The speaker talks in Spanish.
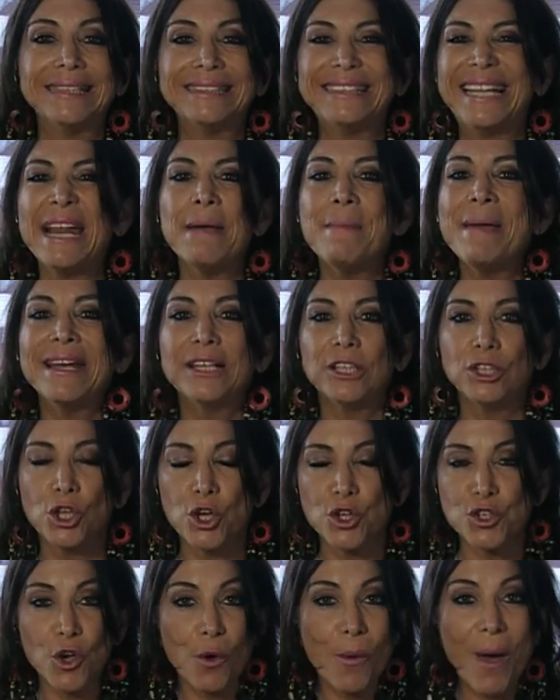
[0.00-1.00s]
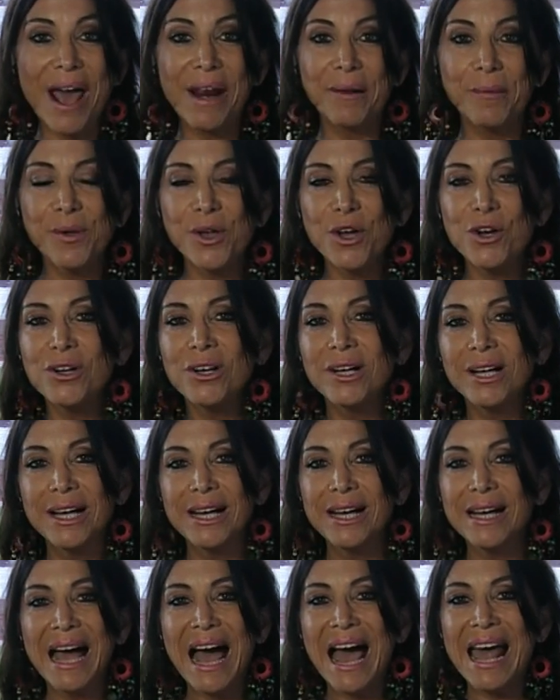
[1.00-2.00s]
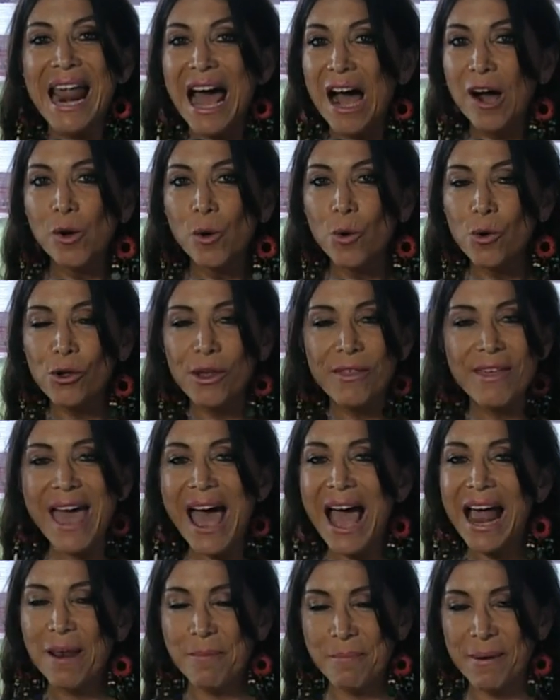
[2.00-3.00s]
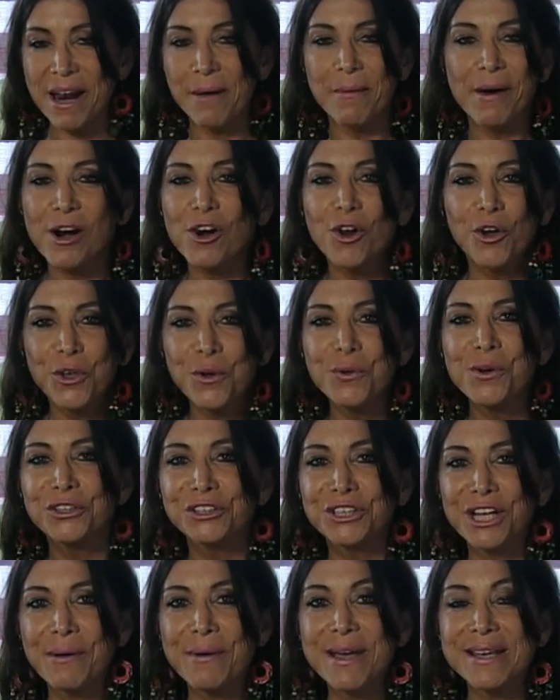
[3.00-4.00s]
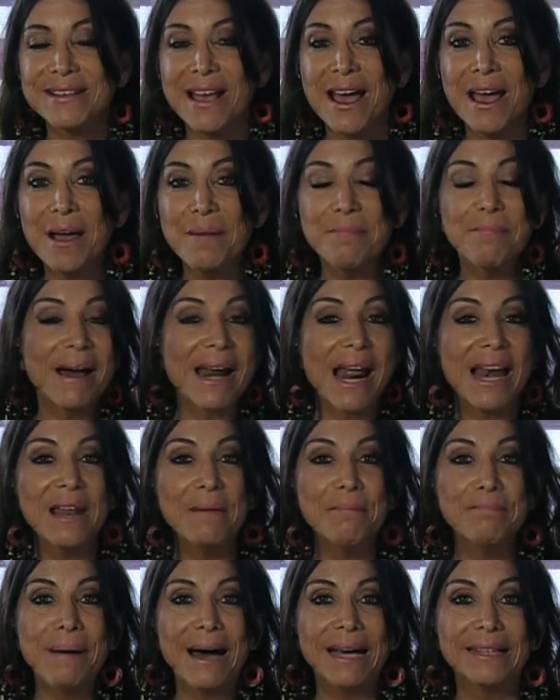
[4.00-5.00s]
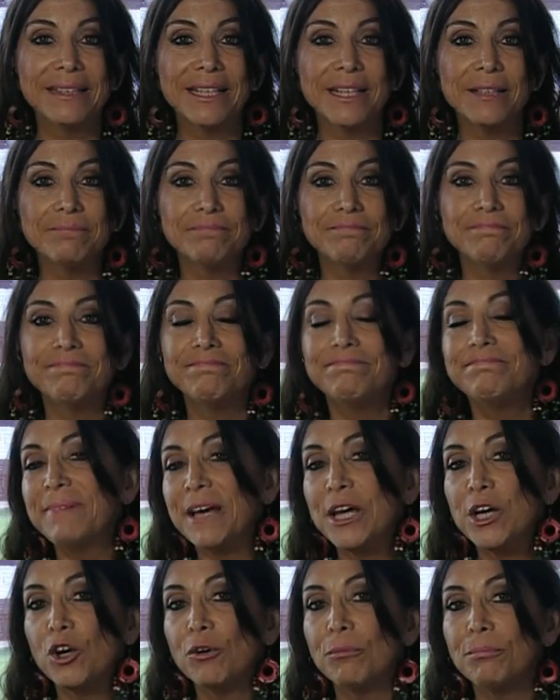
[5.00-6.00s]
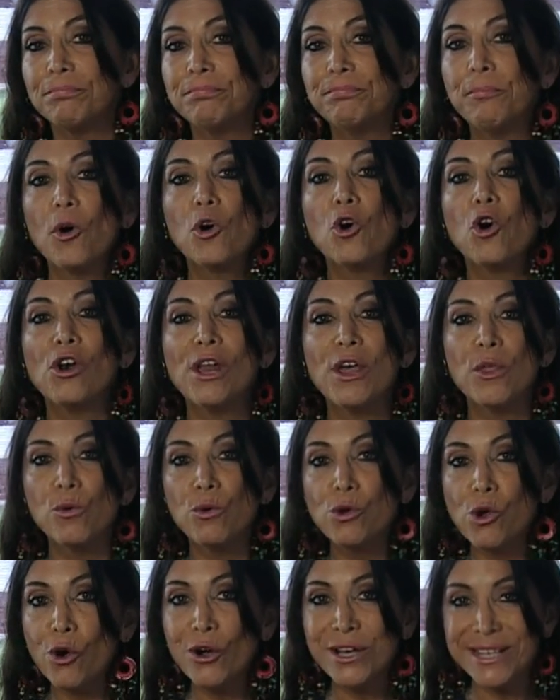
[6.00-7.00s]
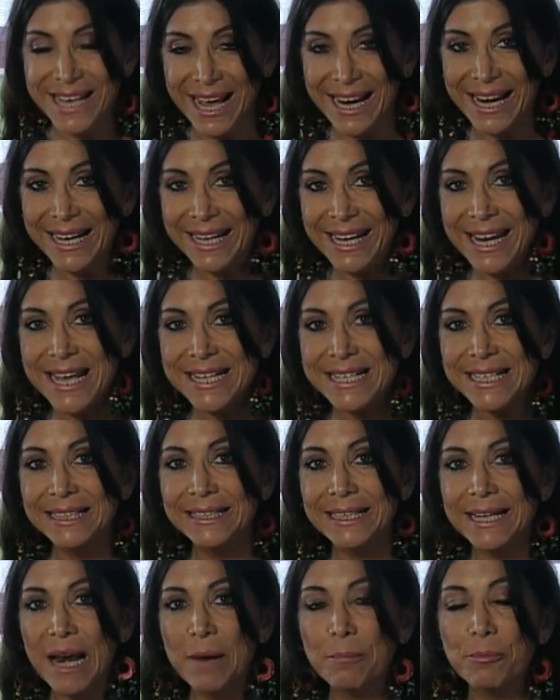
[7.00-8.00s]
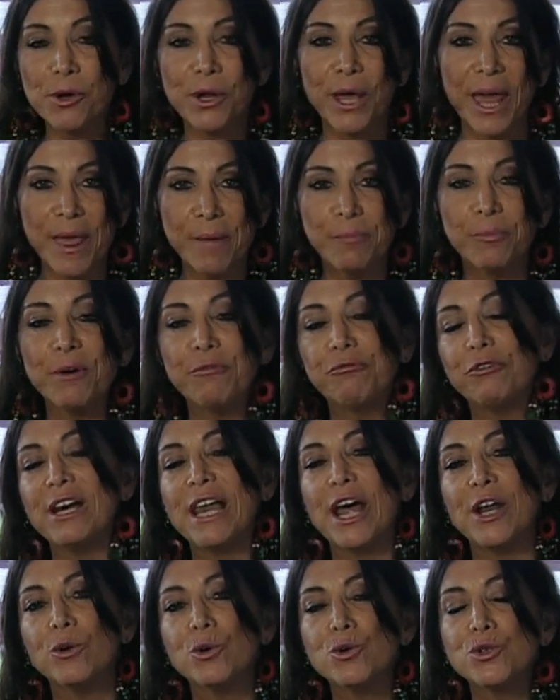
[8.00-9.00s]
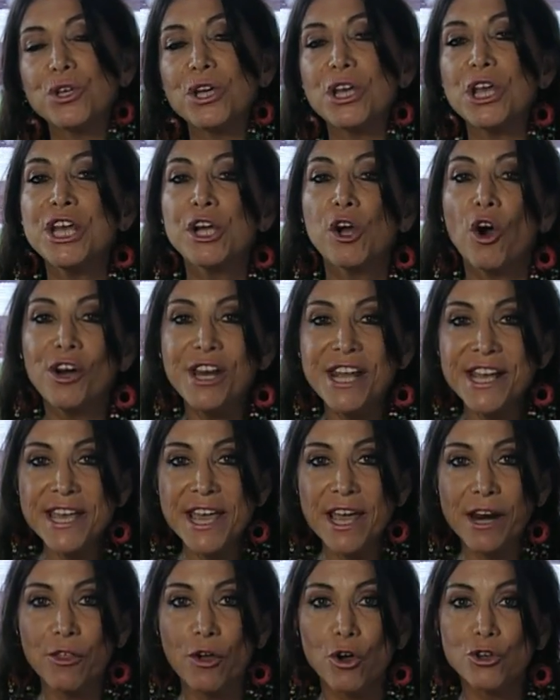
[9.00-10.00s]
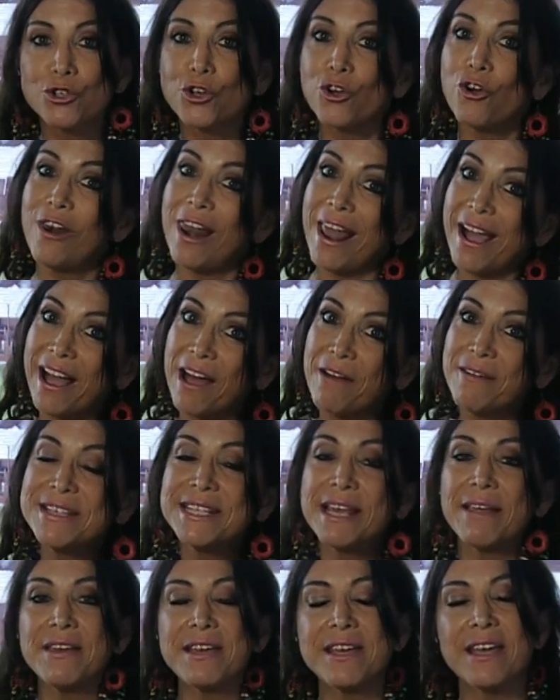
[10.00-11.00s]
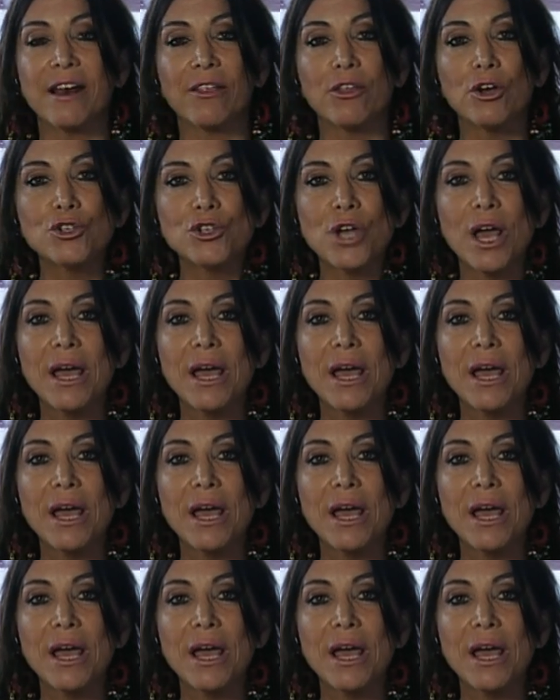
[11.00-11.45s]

tremendo, soberbio, al ángulo ideal para verlo y una otra vez para el empate. Pero poco le duró esa alegría central porque después fue Lanús y con Izquierdos, con la cabeza de Izquierdos,